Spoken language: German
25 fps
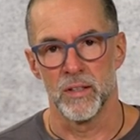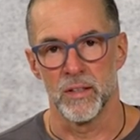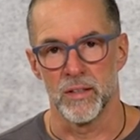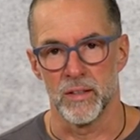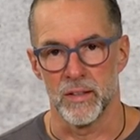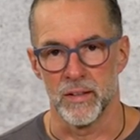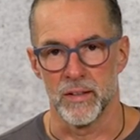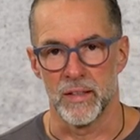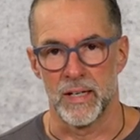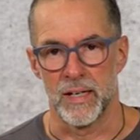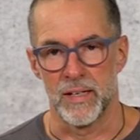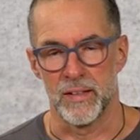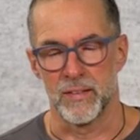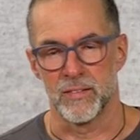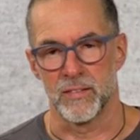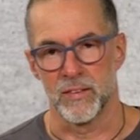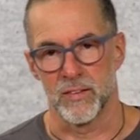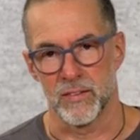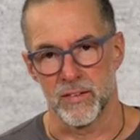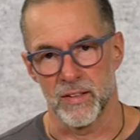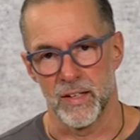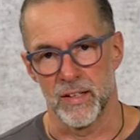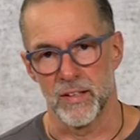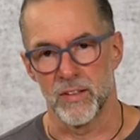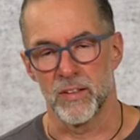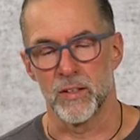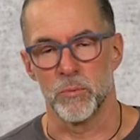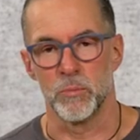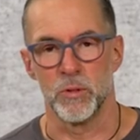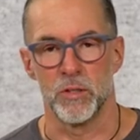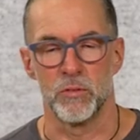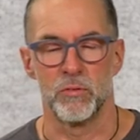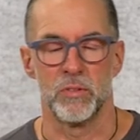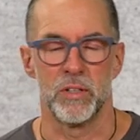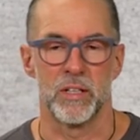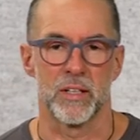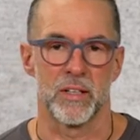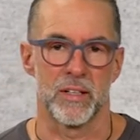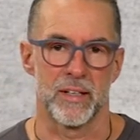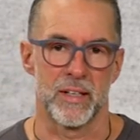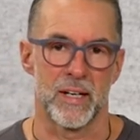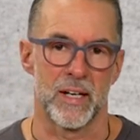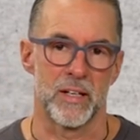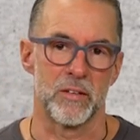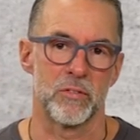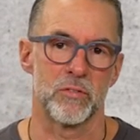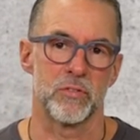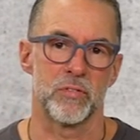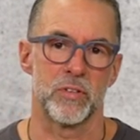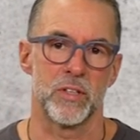äh, als das Ganze mit Viren
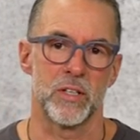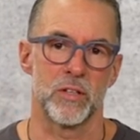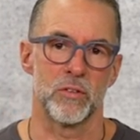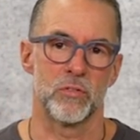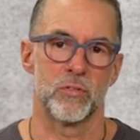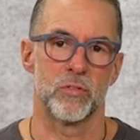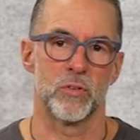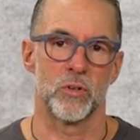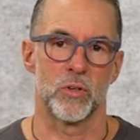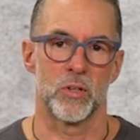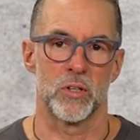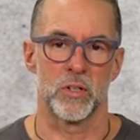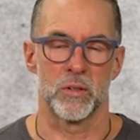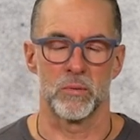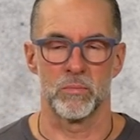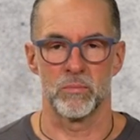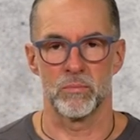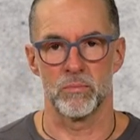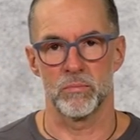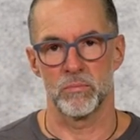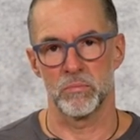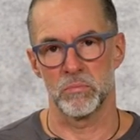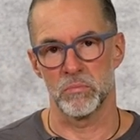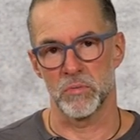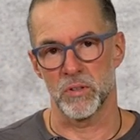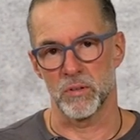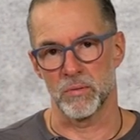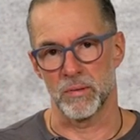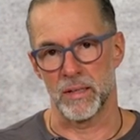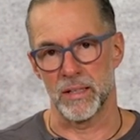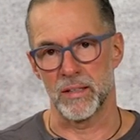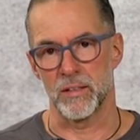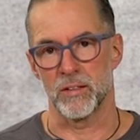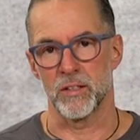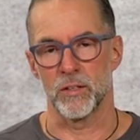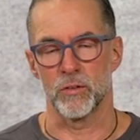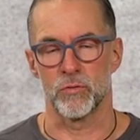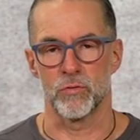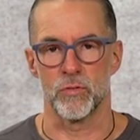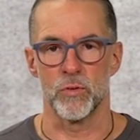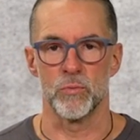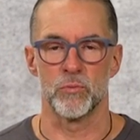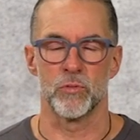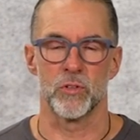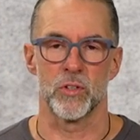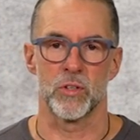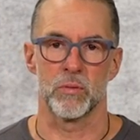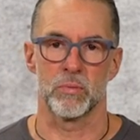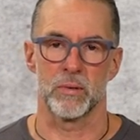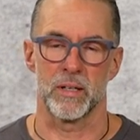anfing, vor 20,
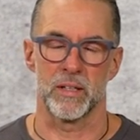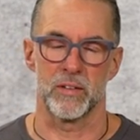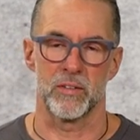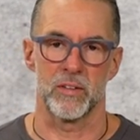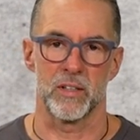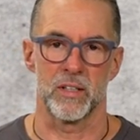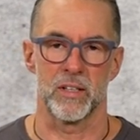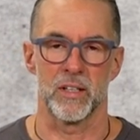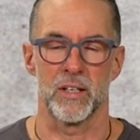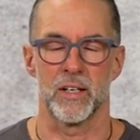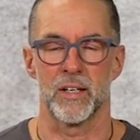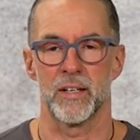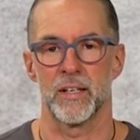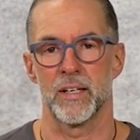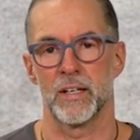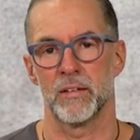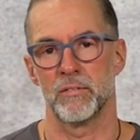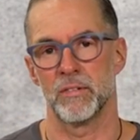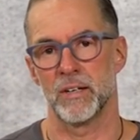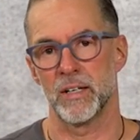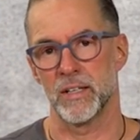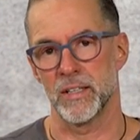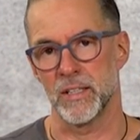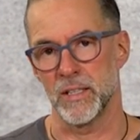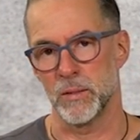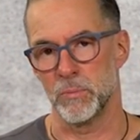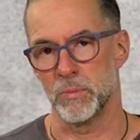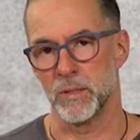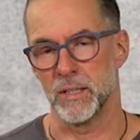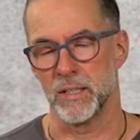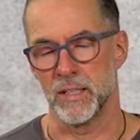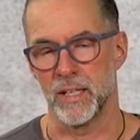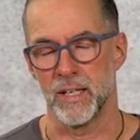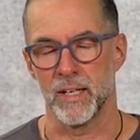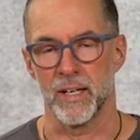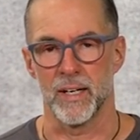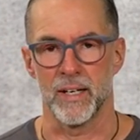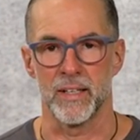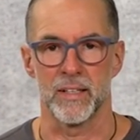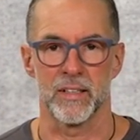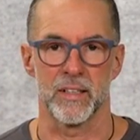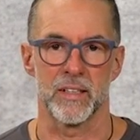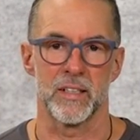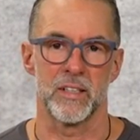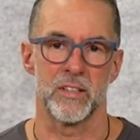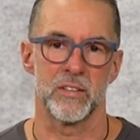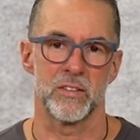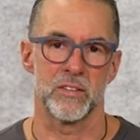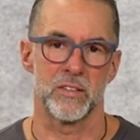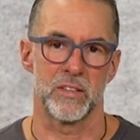25 Jahre, da war IBD ein
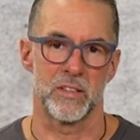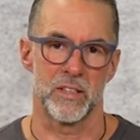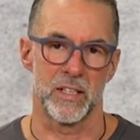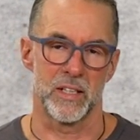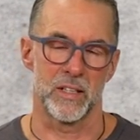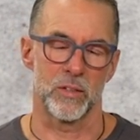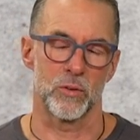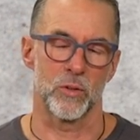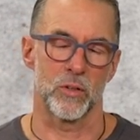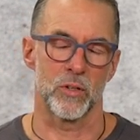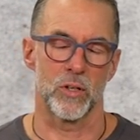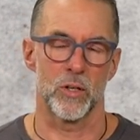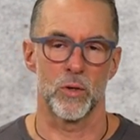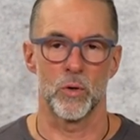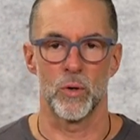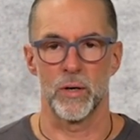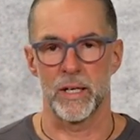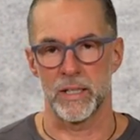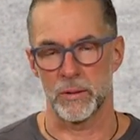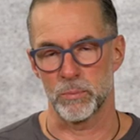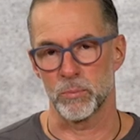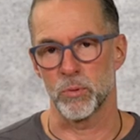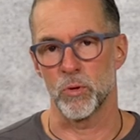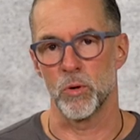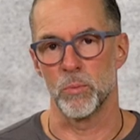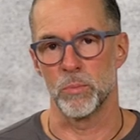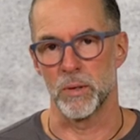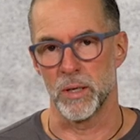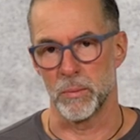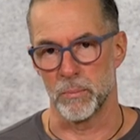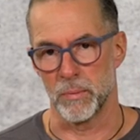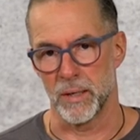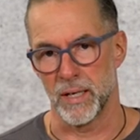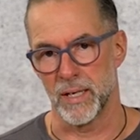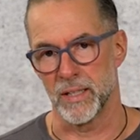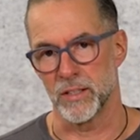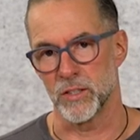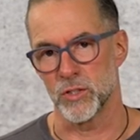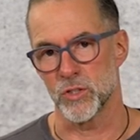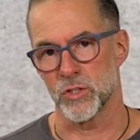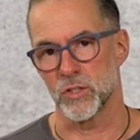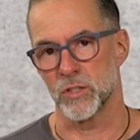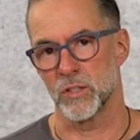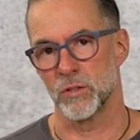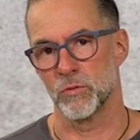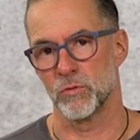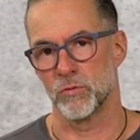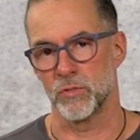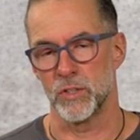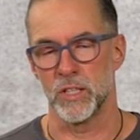Riesending oder auch echt problematisch,
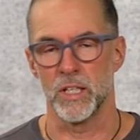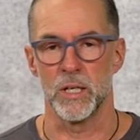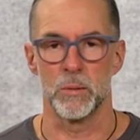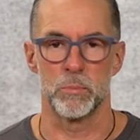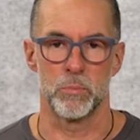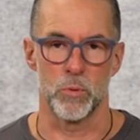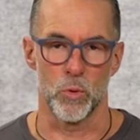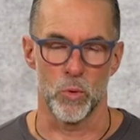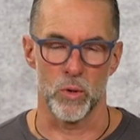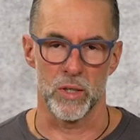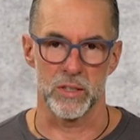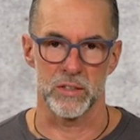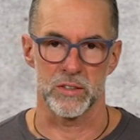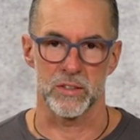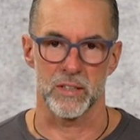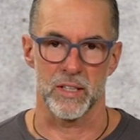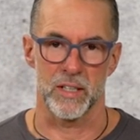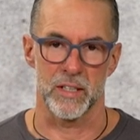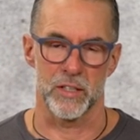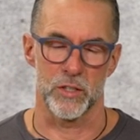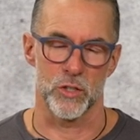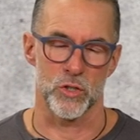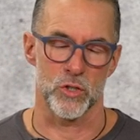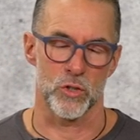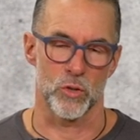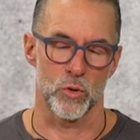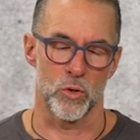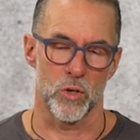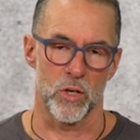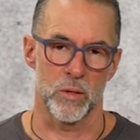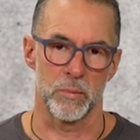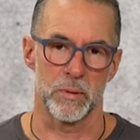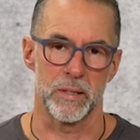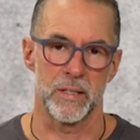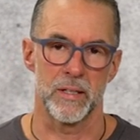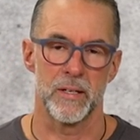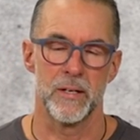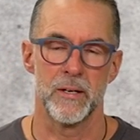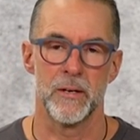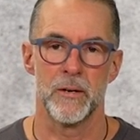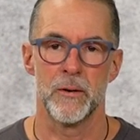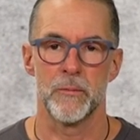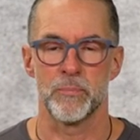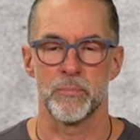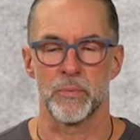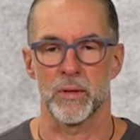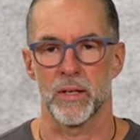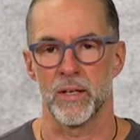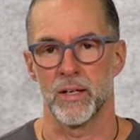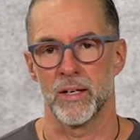sind viele Boas dran gestorben
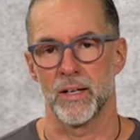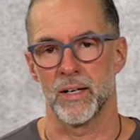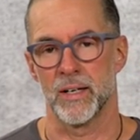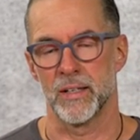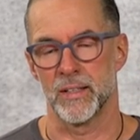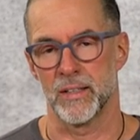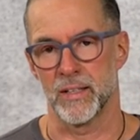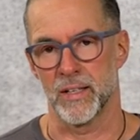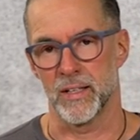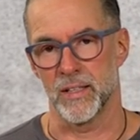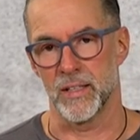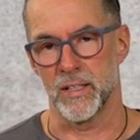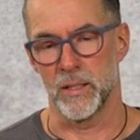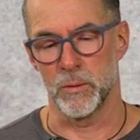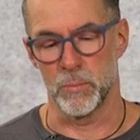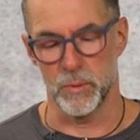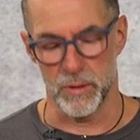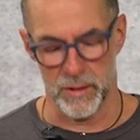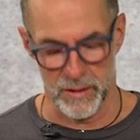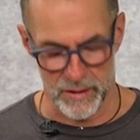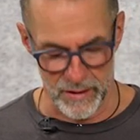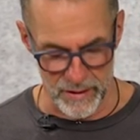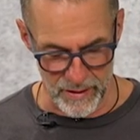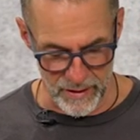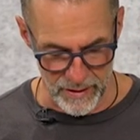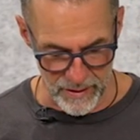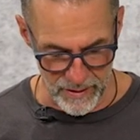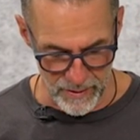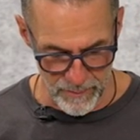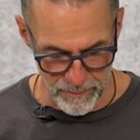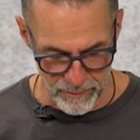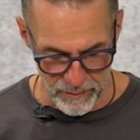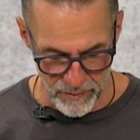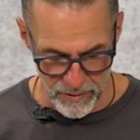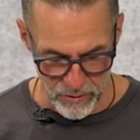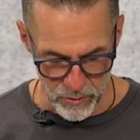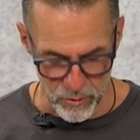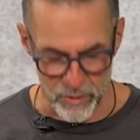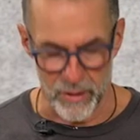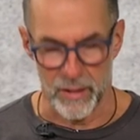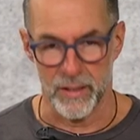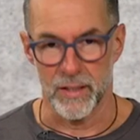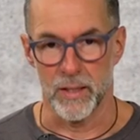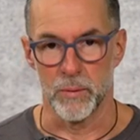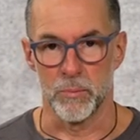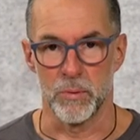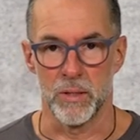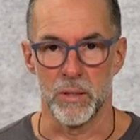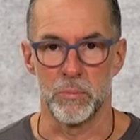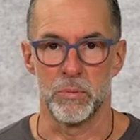äh, an der IBD oder an
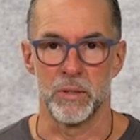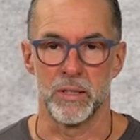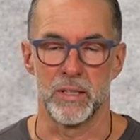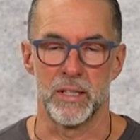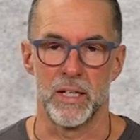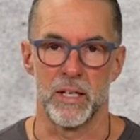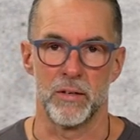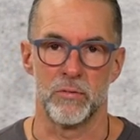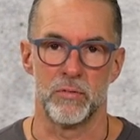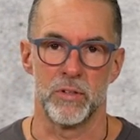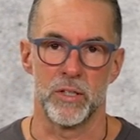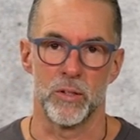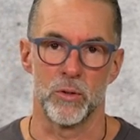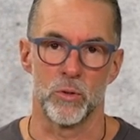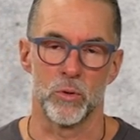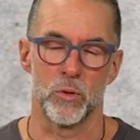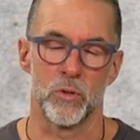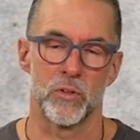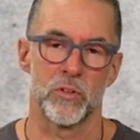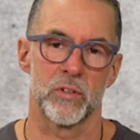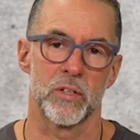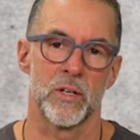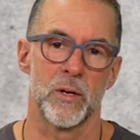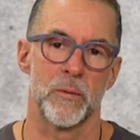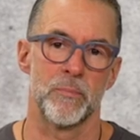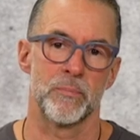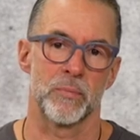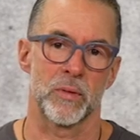dem IBD-Virus.